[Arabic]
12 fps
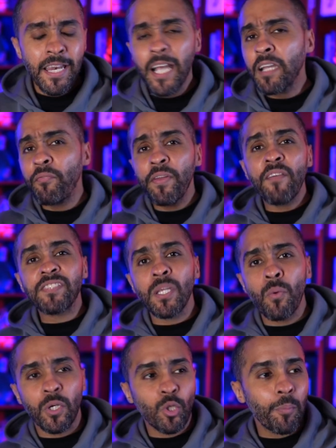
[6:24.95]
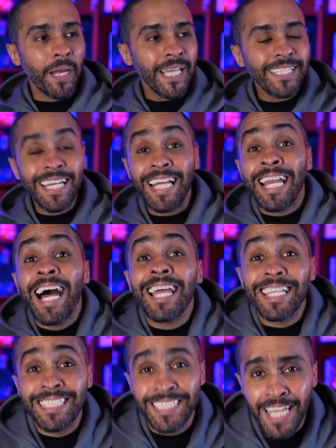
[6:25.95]
لكن في نفس الوقت وبعيدا عن
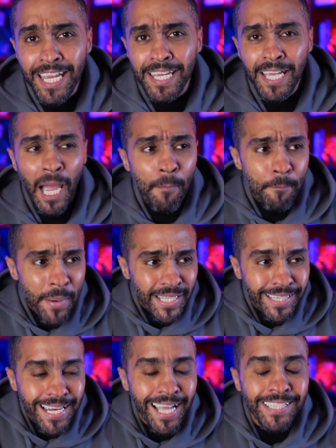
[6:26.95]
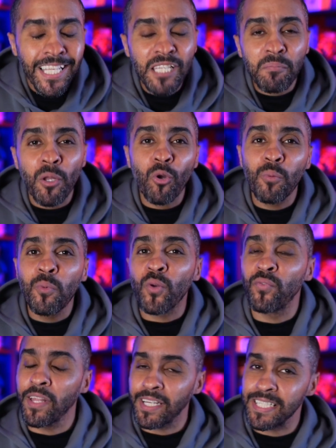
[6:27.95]
هذا الشيء حبيت العديد من الامور
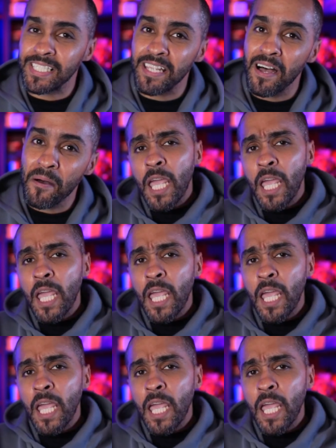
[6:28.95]
في القصه،